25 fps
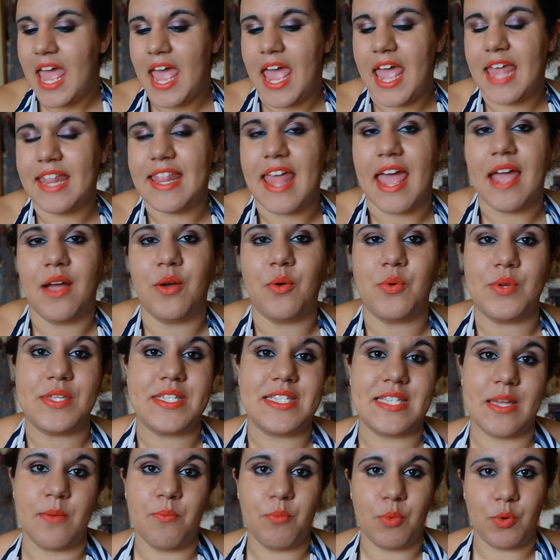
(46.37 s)
ed è
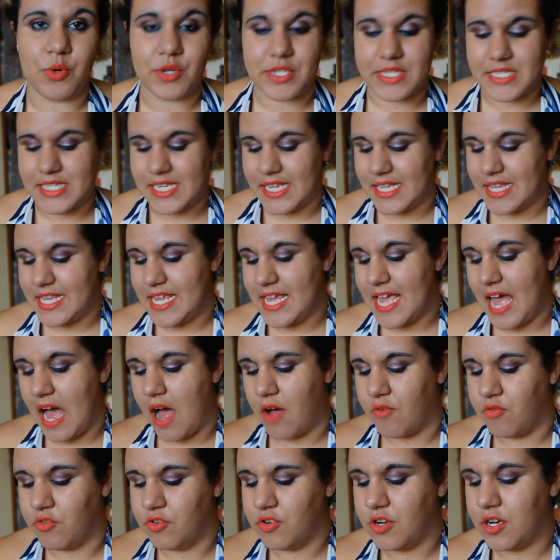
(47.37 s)
questa borsa di
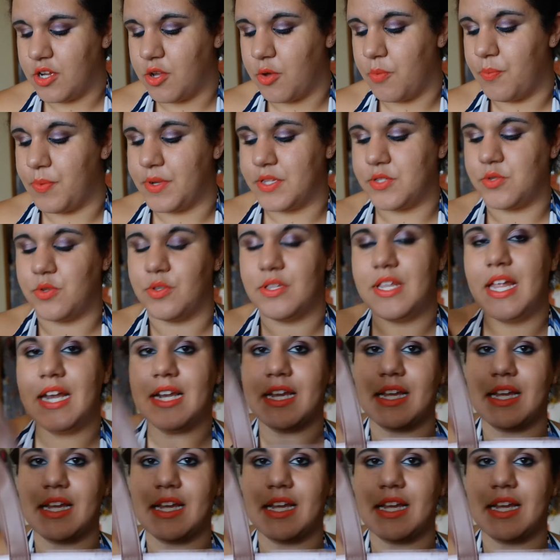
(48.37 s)
Avon che ho preso dal